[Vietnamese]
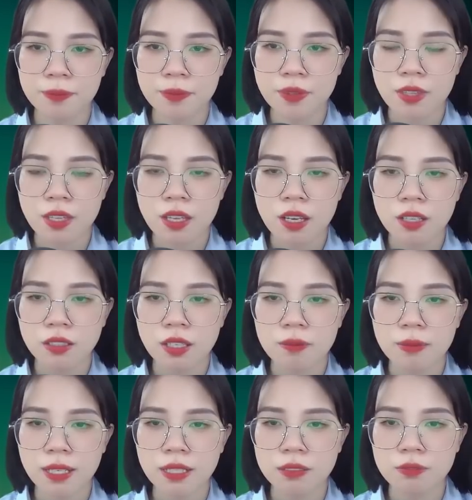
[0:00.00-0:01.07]
Quan hệ giữa
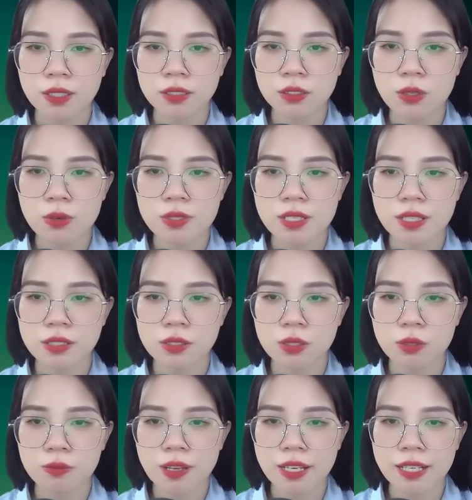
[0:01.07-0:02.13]
tôi và Thẩm Đình lại
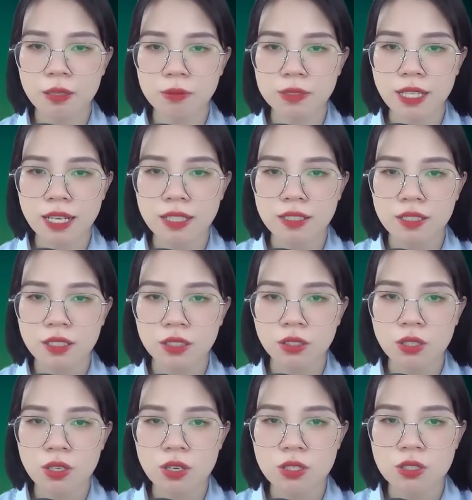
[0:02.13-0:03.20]
rơi vào bế tắc.
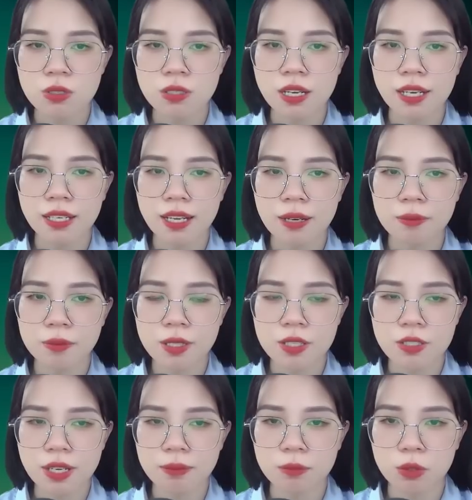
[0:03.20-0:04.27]
Hai chúng tôi vốn đã
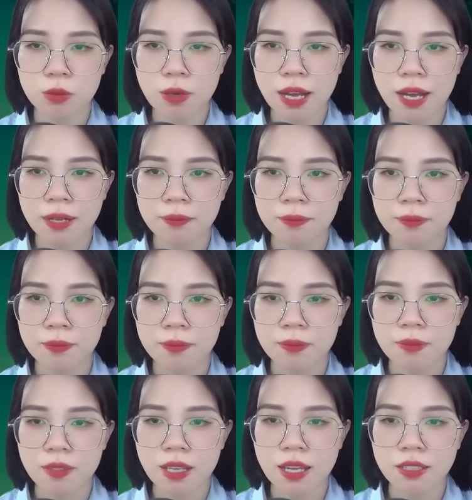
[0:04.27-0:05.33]
không nói được với nhau
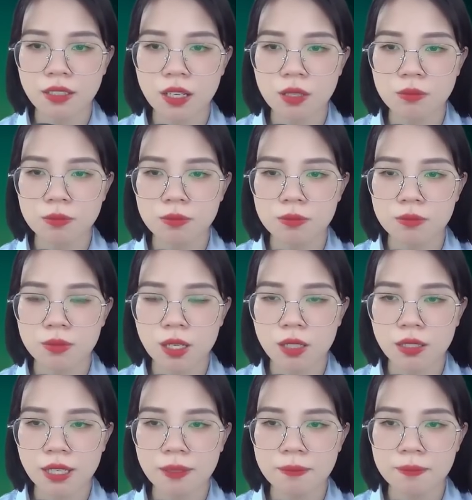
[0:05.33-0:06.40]
mấy câu. Giờ
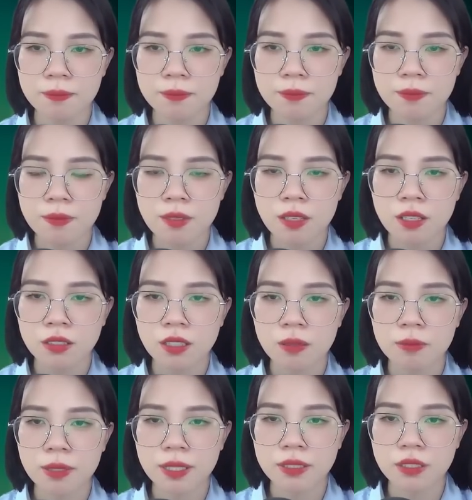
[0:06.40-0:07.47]
tôi cố ý tránh mặt,
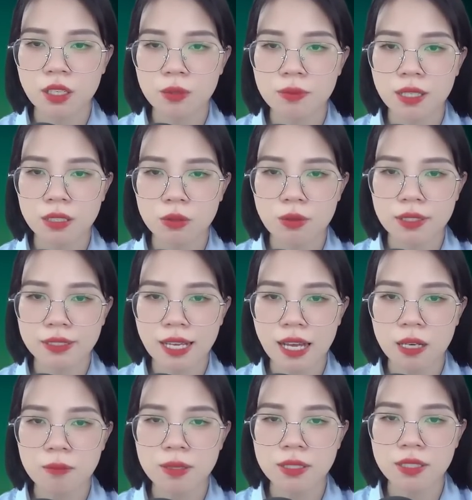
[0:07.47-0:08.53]
quan hệ giữa chúng tôi
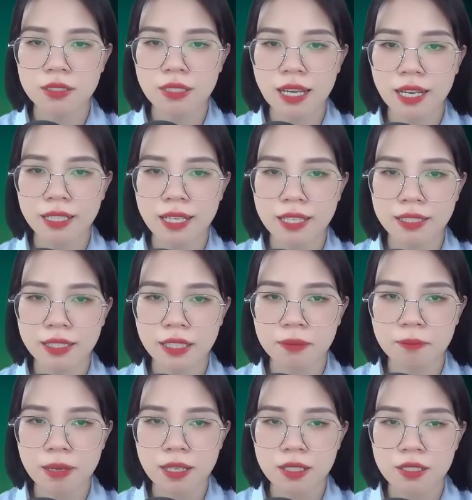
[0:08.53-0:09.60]
lại càng lạnh nhạt hơn.
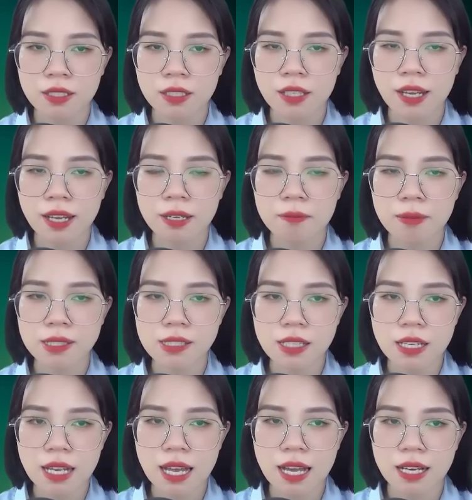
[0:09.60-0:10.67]
Bản thân hứa
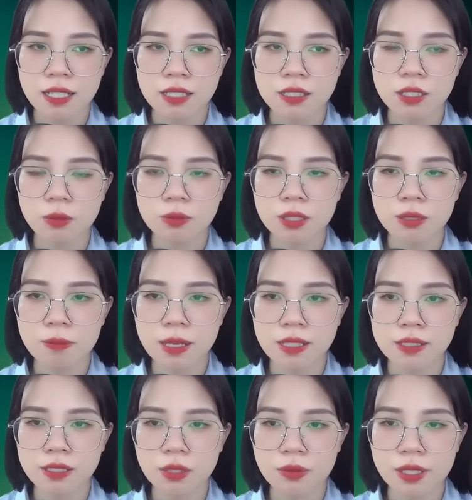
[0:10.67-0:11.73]
Vi Vi gọi điện cho
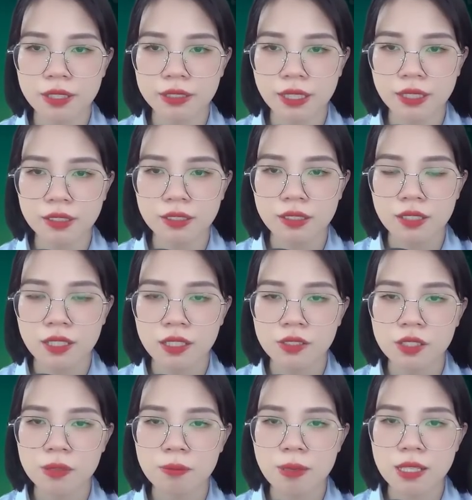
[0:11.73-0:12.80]
tôi, giọng điệu hưng
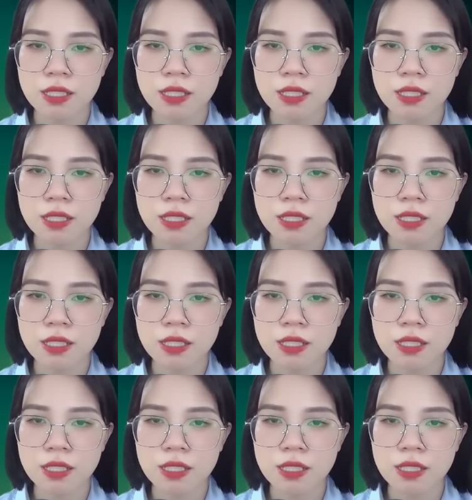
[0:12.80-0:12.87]
phấn.